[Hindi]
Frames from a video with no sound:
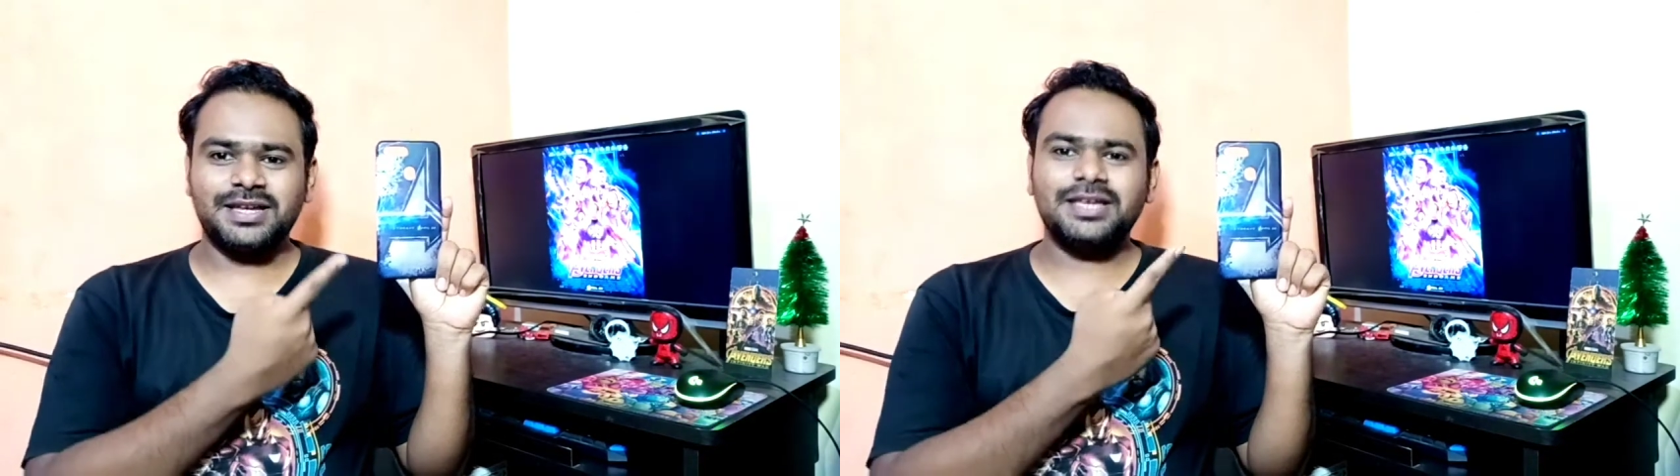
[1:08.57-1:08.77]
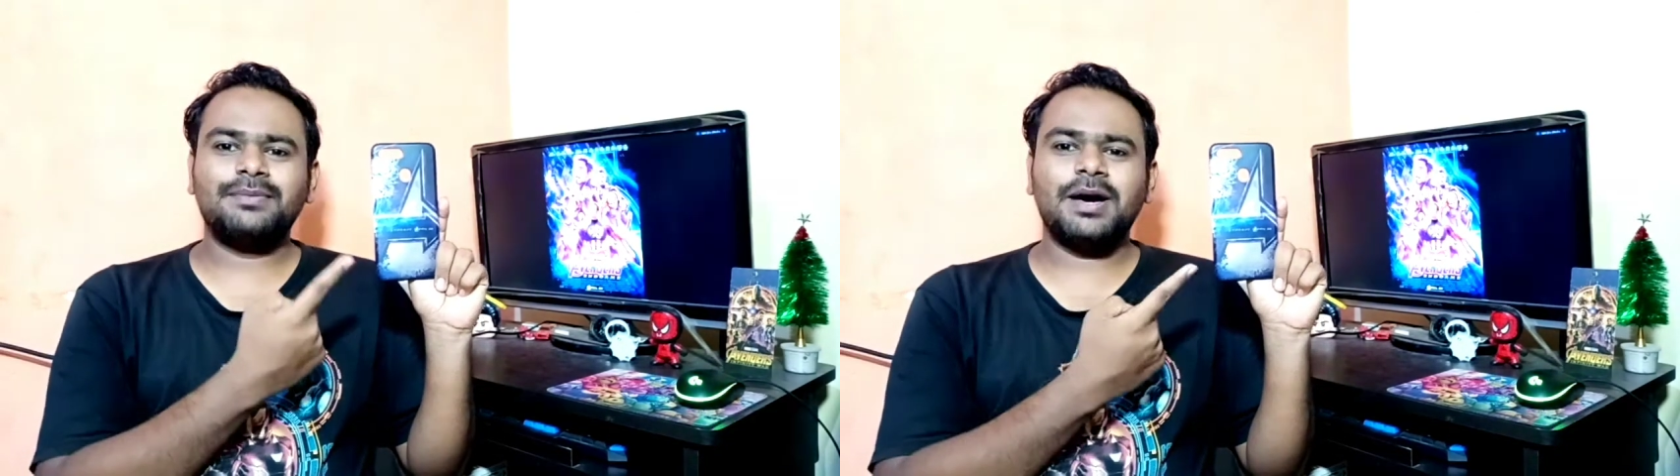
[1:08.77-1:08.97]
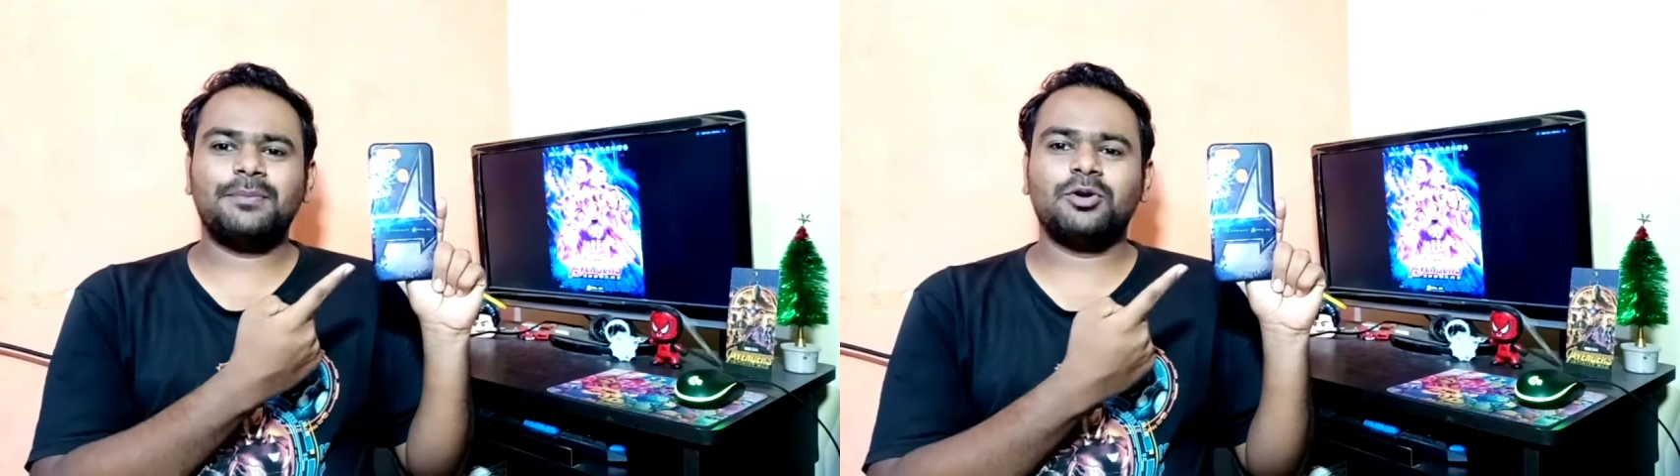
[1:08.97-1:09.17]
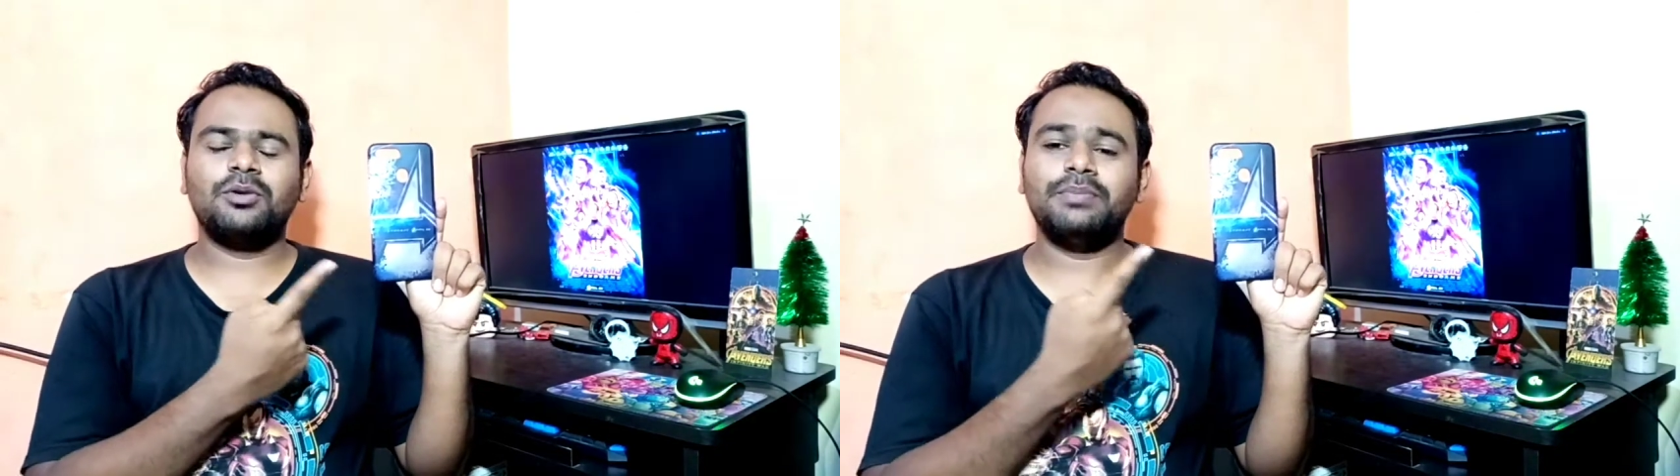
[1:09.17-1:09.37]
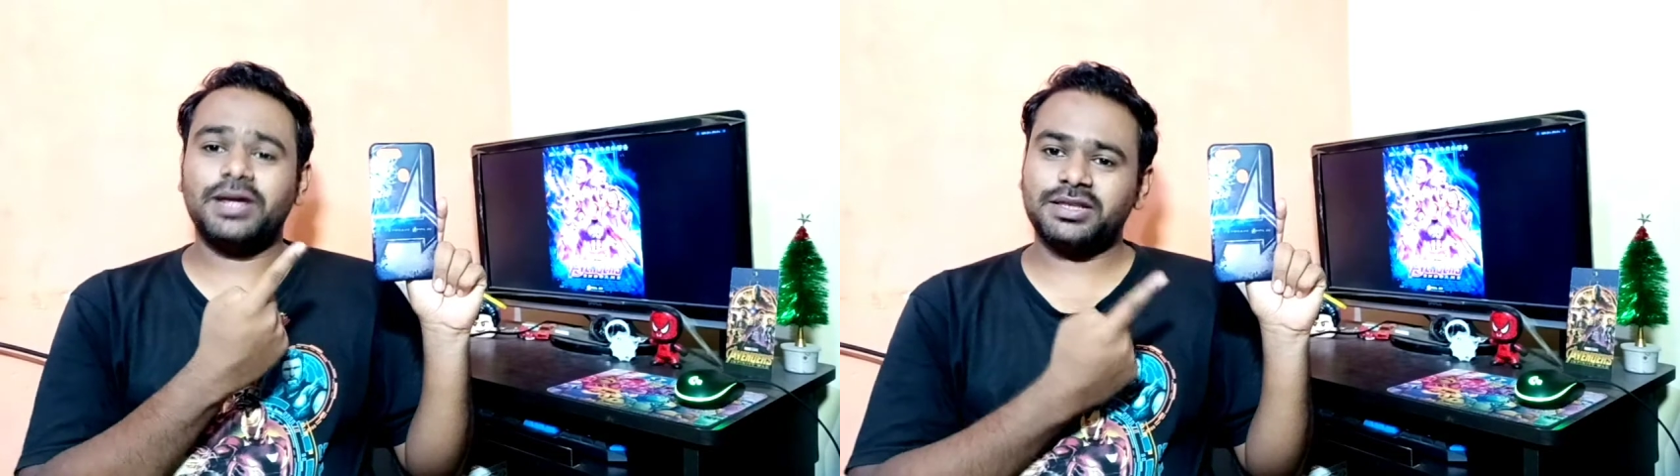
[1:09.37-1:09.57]
ये मैं आपको
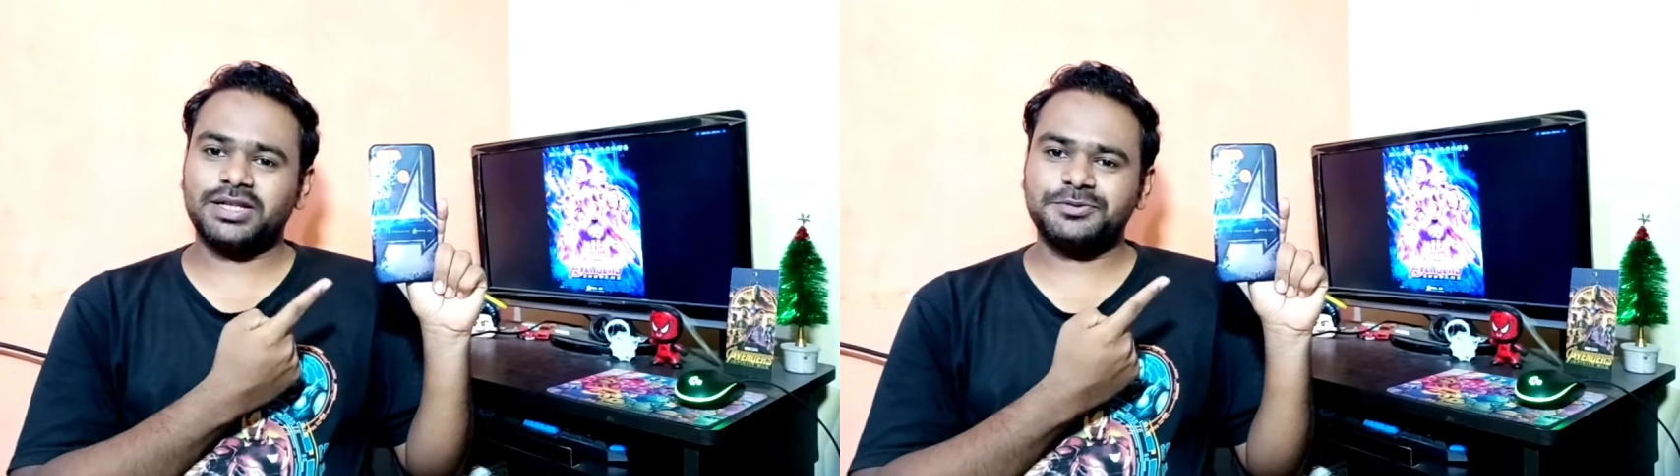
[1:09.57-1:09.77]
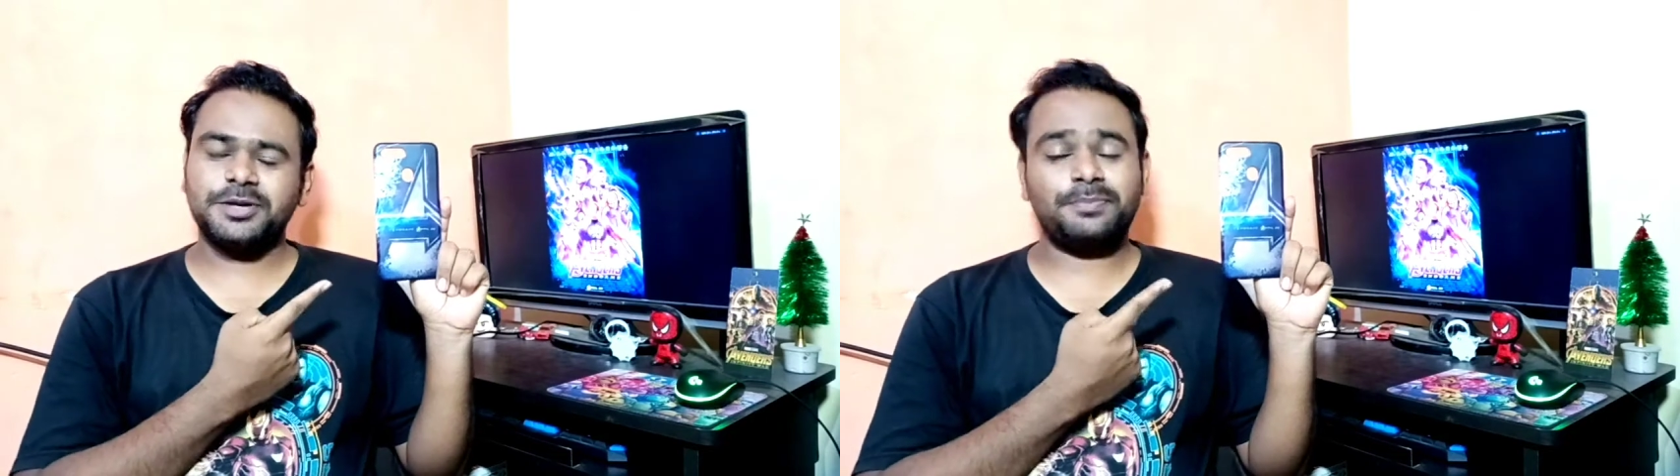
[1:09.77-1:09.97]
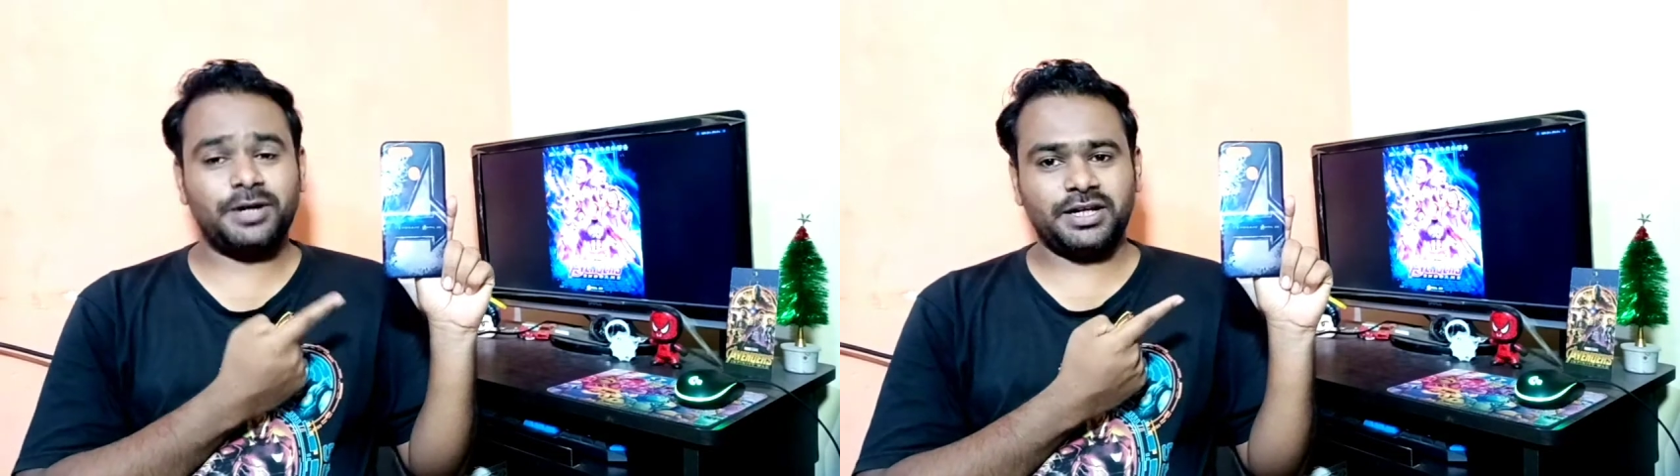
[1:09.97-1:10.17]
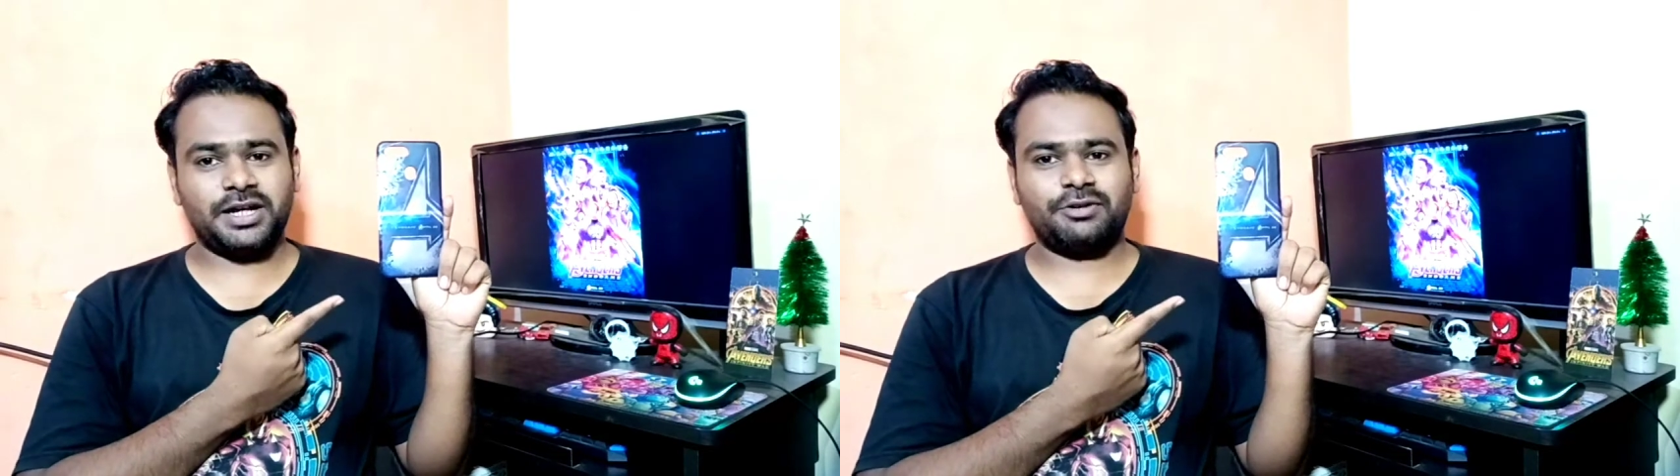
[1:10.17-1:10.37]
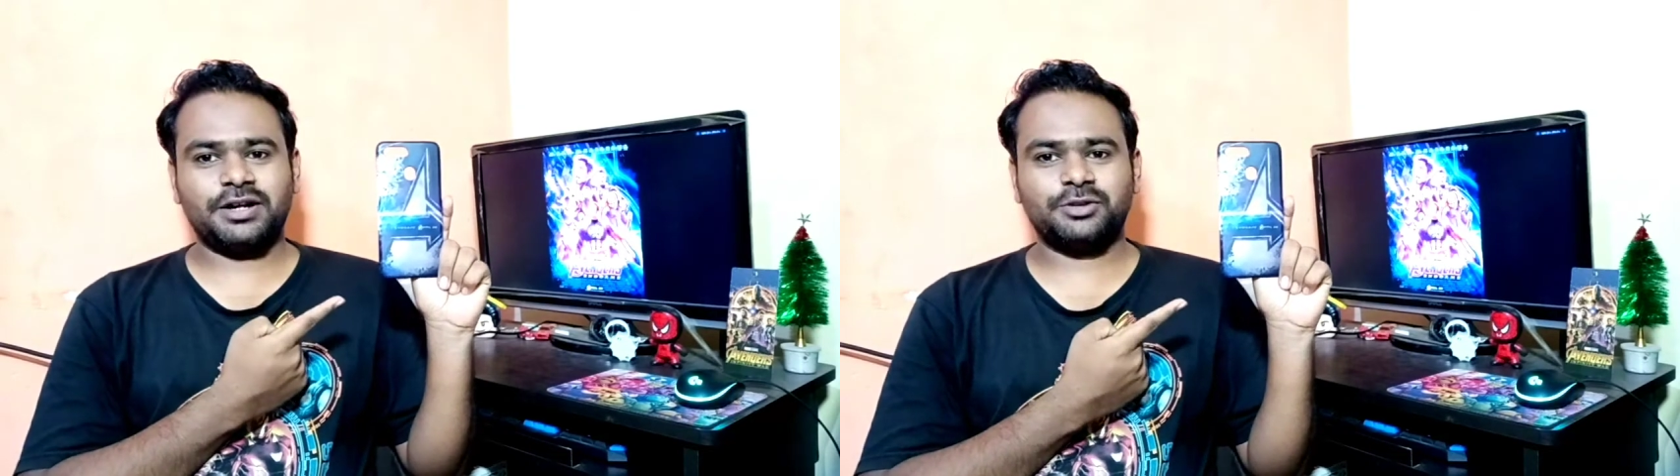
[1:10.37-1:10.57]
मेरे तरफ से प्रिंट
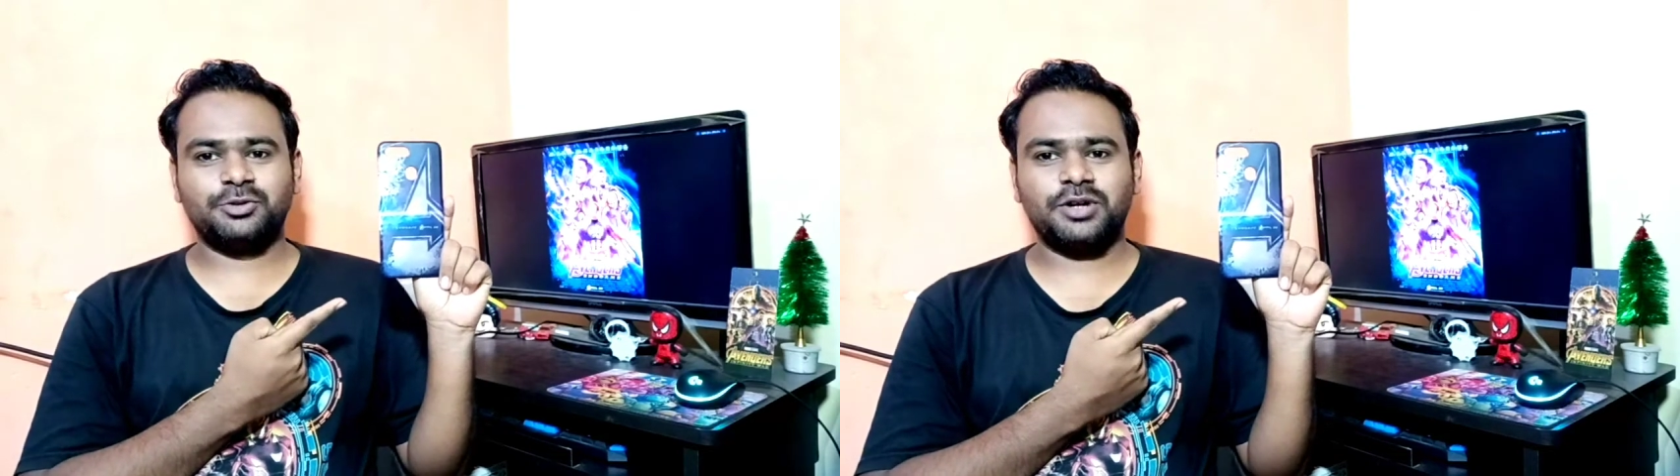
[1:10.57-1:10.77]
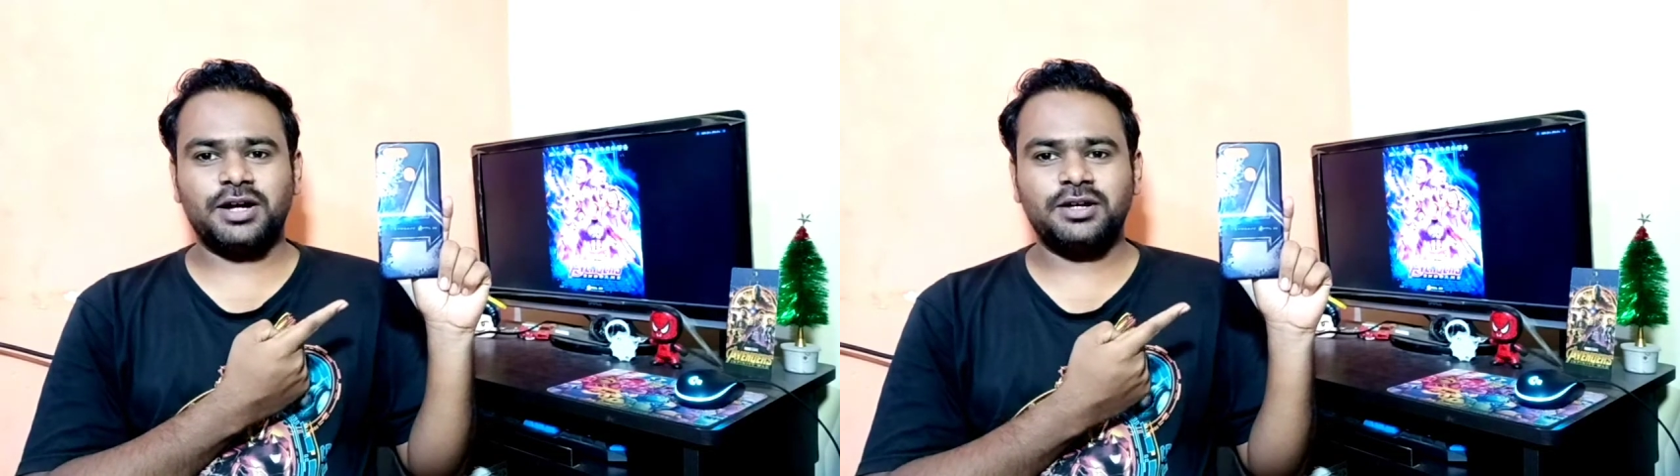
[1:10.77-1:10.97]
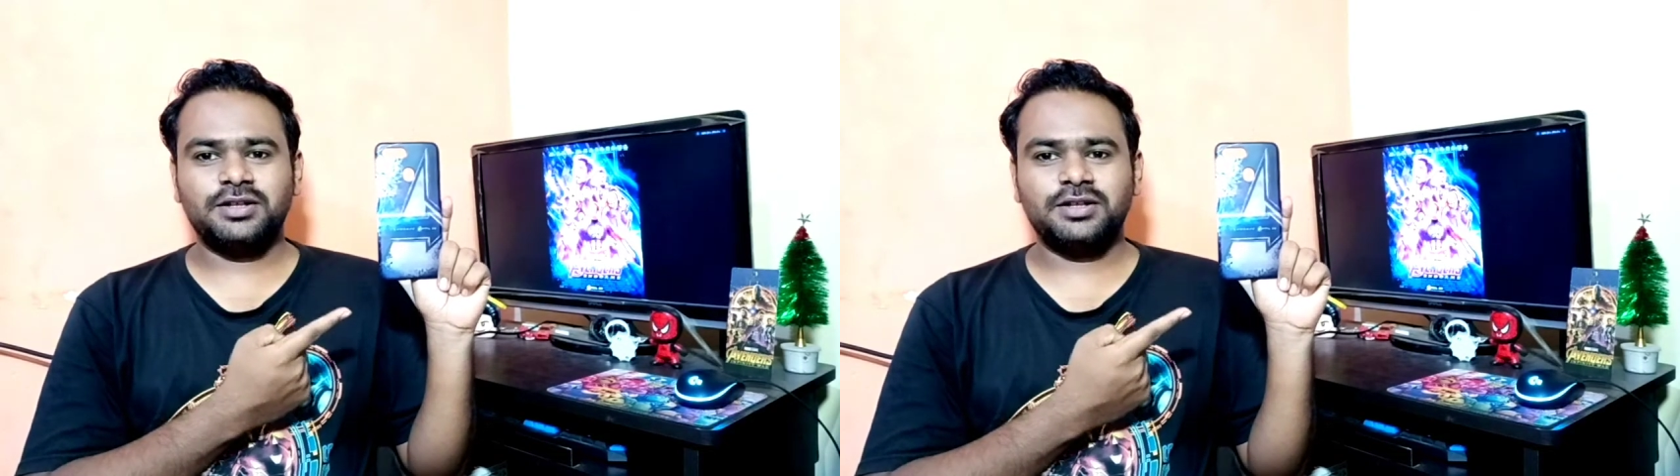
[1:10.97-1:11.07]
करवा के दूंगा